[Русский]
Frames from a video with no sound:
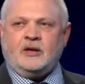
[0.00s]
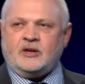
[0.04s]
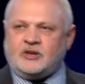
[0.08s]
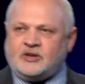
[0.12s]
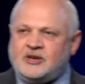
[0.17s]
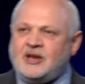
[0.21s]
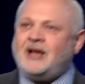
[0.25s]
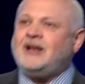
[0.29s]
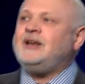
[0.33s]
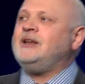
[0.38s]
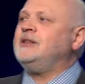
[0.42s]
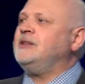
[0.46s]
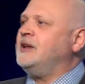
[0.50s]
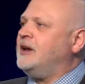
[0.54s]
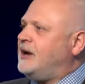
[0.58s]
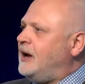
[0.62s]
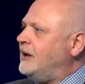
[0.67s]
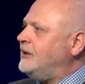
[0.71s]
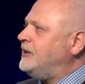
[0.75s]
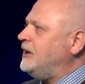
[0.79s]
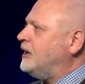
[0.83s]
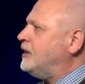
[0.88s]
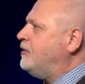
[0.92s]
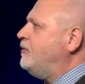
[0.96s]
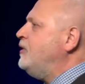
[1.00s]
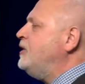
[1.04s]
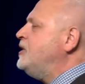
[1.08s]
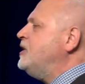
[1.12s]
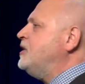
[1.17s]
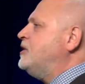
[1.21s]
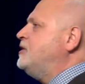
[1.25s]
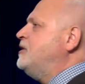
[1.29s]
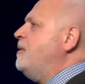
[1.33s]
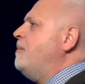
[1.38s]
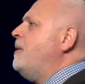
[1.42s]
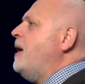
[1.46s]
елены хотят
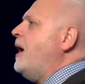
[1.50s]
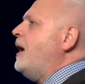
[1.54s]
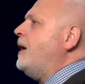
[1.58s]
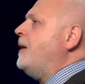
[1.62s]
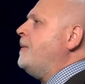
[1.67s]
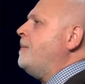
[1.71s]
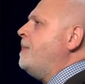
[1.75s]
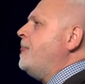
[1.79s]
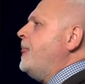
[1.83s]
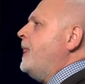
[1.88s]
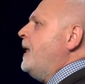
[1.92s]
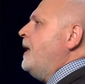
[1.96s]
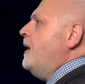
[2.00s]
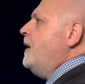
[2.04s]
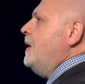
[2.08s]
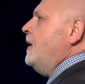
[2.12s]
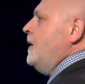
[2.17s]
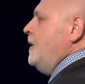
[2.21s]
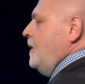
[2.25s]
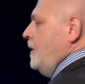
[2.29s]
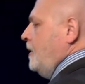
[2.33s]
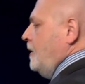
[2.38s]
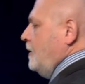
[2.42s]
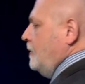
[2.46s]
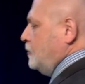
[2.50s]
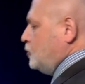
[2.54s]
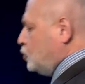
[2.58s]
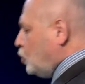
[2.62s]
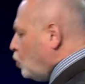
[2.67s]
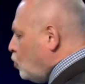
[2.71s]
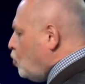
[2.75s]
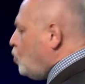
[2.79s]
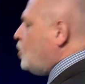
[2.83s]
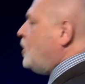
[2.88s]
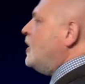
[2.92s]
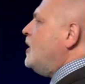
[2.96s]
видеть тебя,
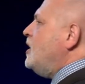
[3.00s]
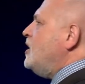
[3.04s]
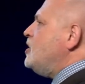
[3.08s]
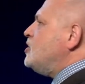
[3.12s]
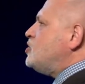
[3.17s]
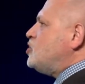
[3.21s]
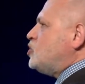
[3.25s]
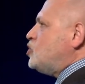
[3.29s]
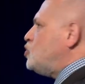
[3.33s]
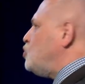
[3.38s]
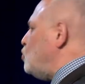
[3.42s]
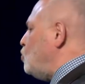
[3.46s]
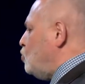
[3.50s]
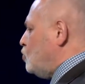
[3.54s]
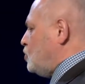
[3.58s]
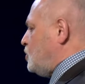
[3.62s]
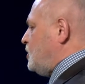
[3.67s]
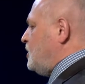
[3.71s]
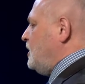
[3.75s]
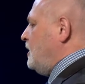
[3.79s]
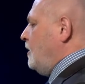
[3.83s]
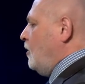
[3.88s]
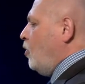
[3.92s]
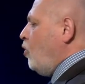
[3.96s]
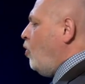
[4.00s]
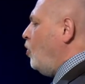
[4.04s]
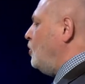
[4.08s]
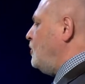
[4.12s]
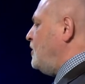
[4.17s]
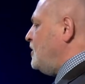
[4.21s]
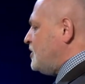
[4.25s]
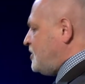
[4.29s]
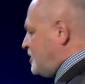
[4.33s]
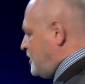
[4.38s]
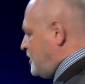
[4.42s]
вдруг Иисус, он не